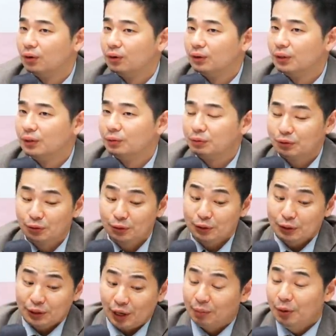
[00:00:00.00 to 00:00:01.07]
근데 저희
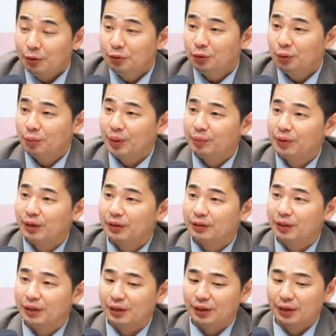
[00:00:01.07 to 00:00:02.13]
개별 종목 매매할
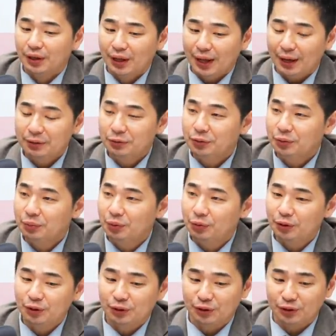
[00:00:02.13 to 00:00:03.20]
때 한
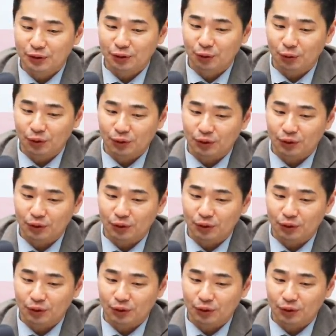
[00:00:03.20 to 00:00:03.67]
종목을 그